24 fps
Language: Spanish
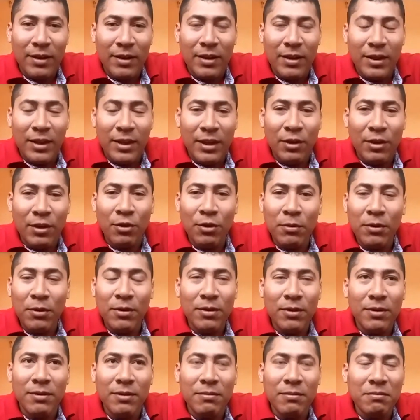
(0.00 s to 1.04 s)
y
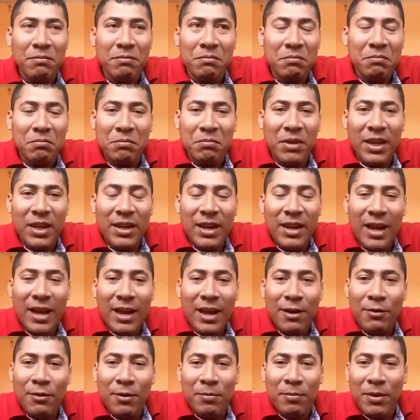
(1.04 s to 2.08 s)
hoy viene
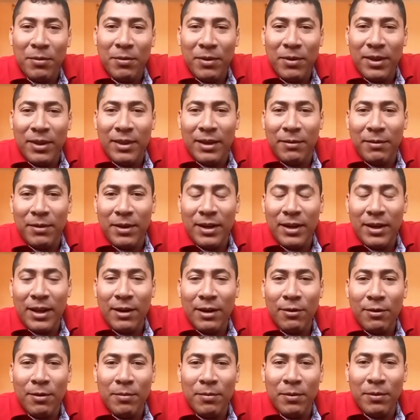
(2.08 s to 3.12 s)
algo a mi vida, viene
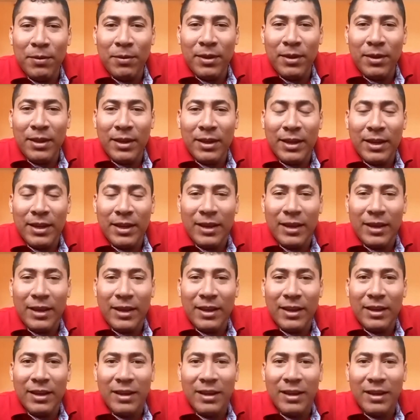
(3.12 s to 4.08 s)
algo a mi vida que